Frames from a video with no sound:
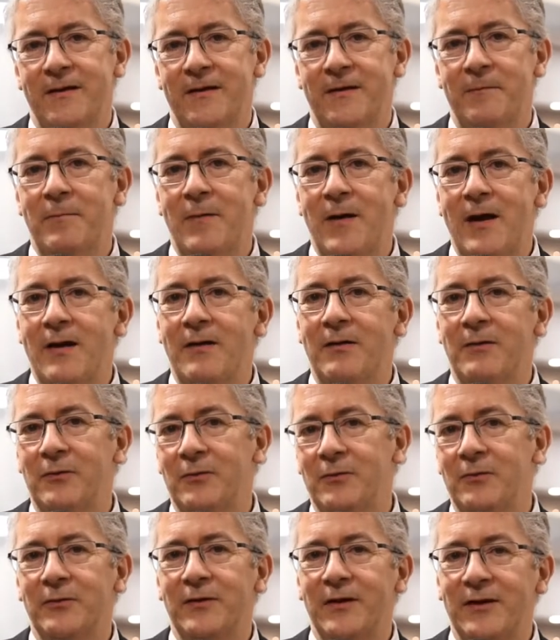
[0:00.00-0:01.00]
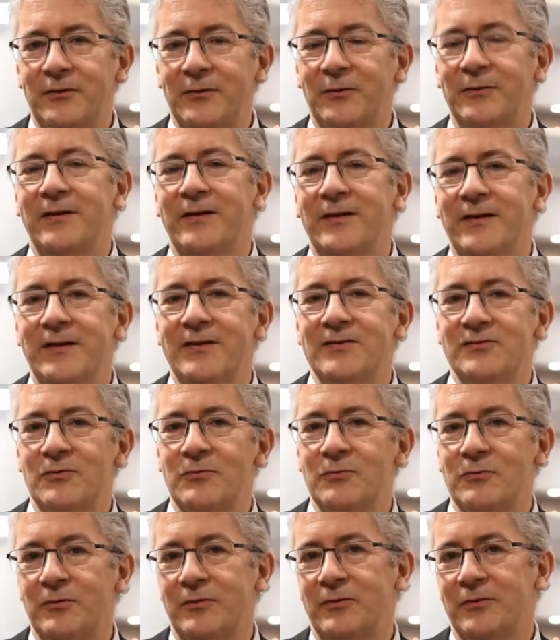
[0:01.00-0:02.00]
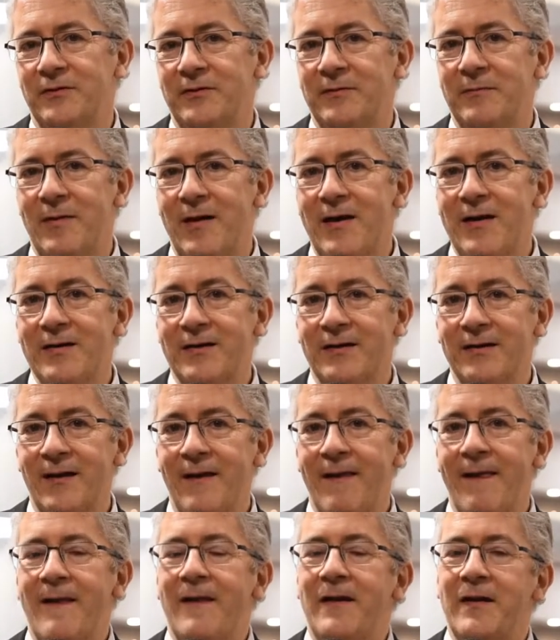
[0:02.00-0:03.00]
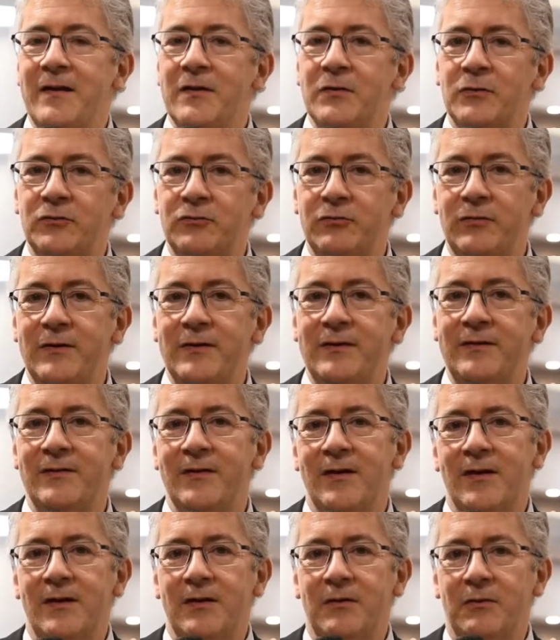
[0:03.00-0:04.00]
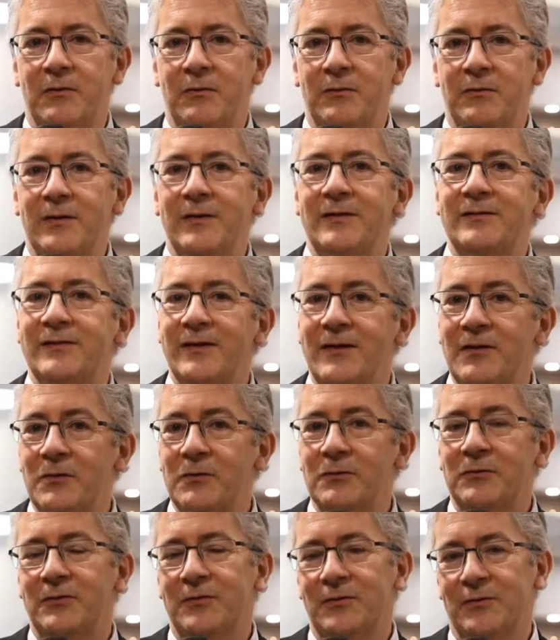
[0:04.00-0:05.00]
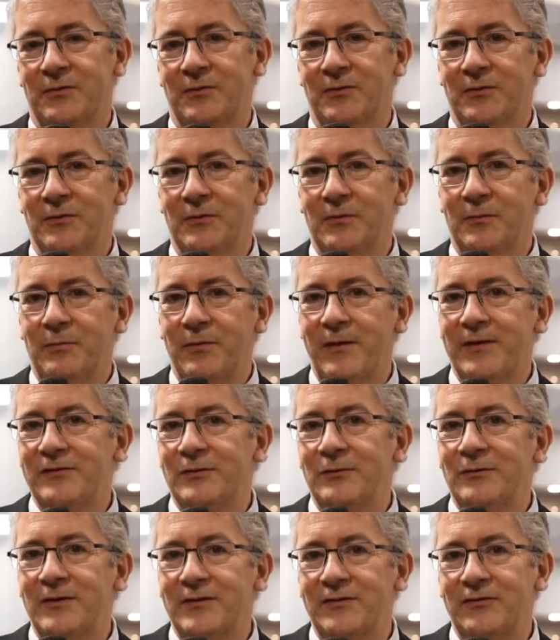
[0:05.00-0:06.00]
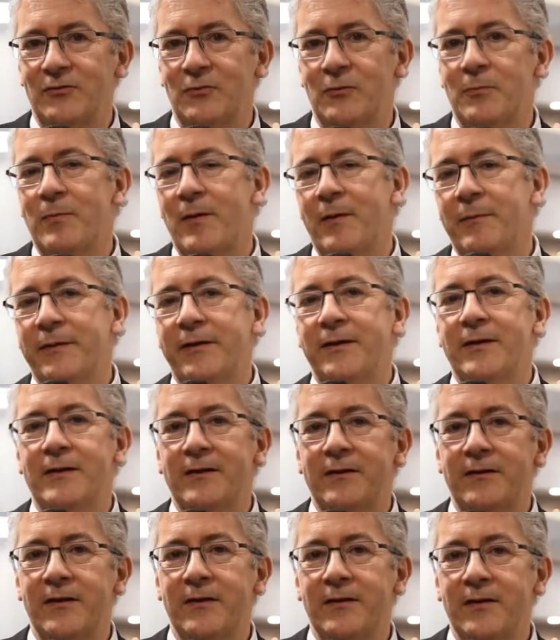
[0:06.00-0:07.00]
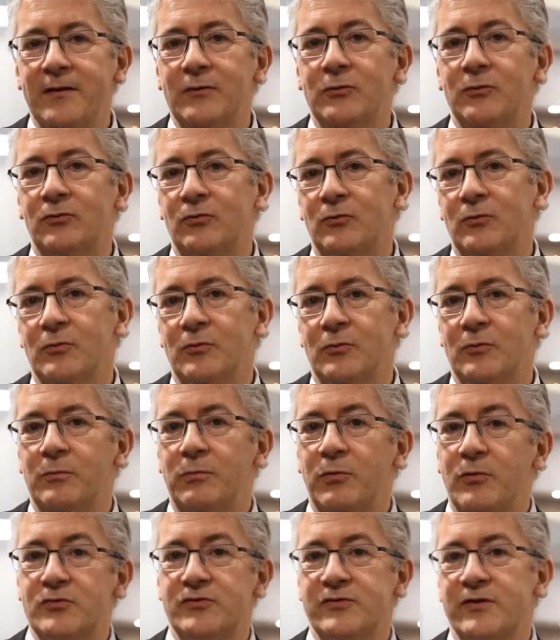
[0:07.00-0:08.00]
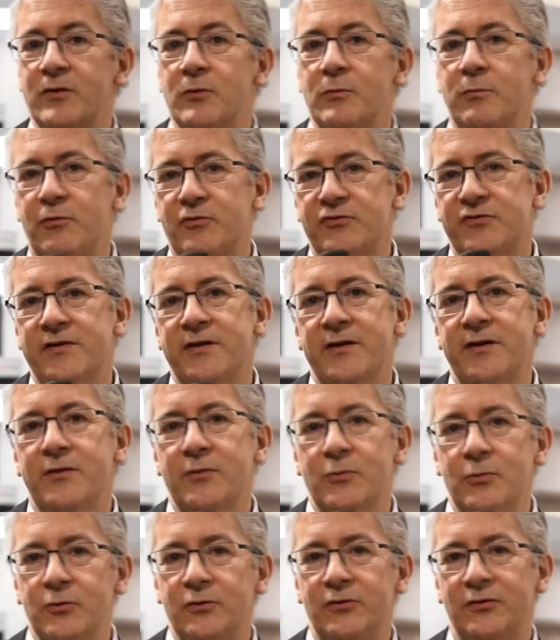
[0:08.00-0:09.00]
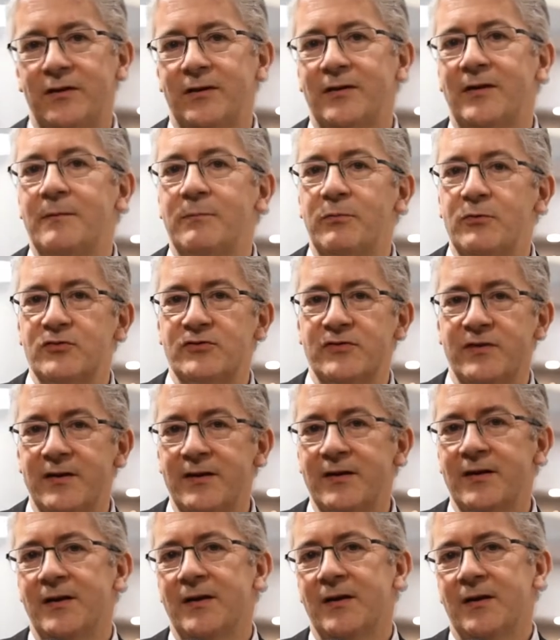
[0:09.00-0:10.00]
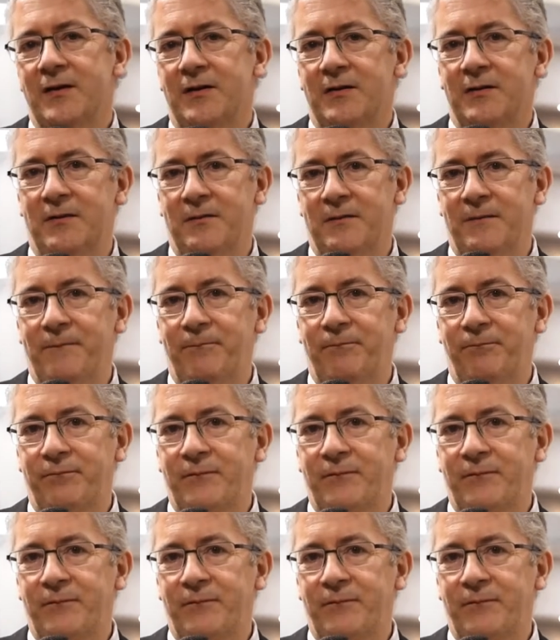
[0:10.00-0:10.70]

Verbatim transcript: et par le directeur délégué Jean-Luc Dimarc, et ensuite une excellente euh, présentation par Michele Diana de son projet, le projet Helios, qui est un projet euh,